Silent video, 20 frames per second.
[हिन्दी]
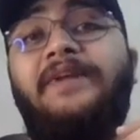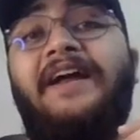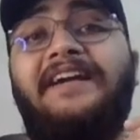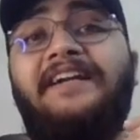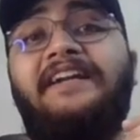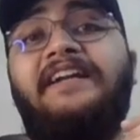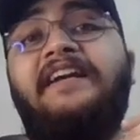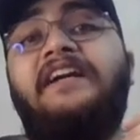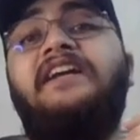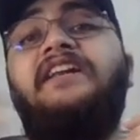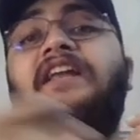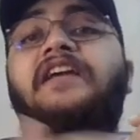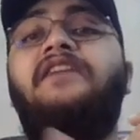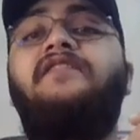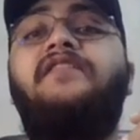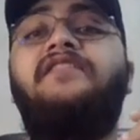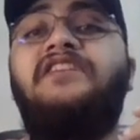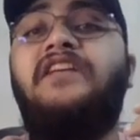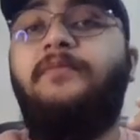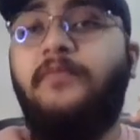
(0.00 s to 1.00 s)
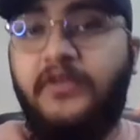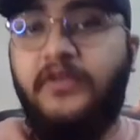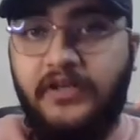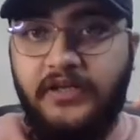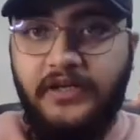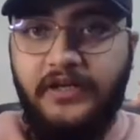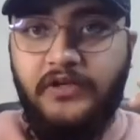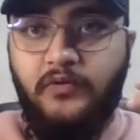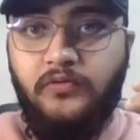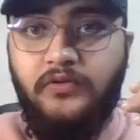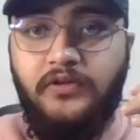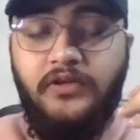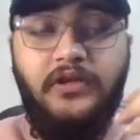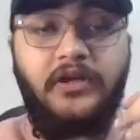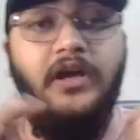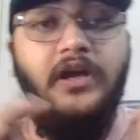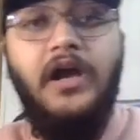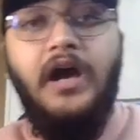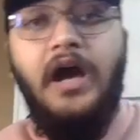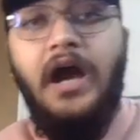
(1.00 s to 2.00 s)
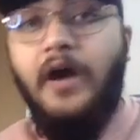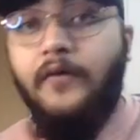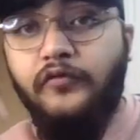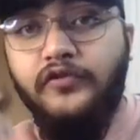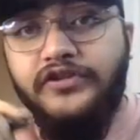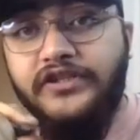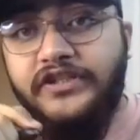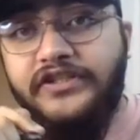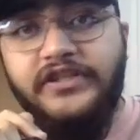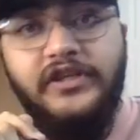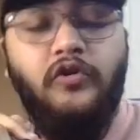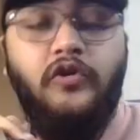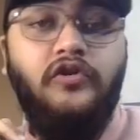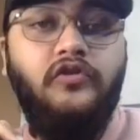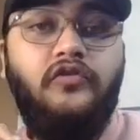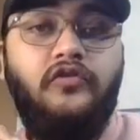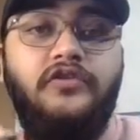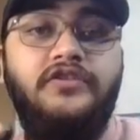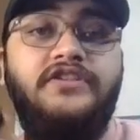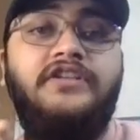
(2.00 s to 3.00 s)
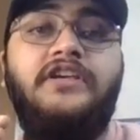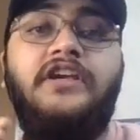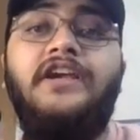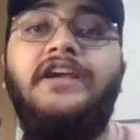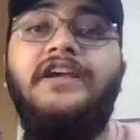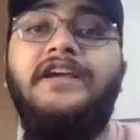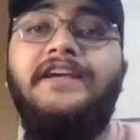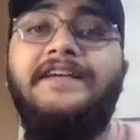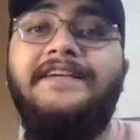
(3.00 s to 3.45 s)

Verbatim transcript: practical life ke sath mein relate hote hain अब वो चीज़ें कौन कौन सी हैं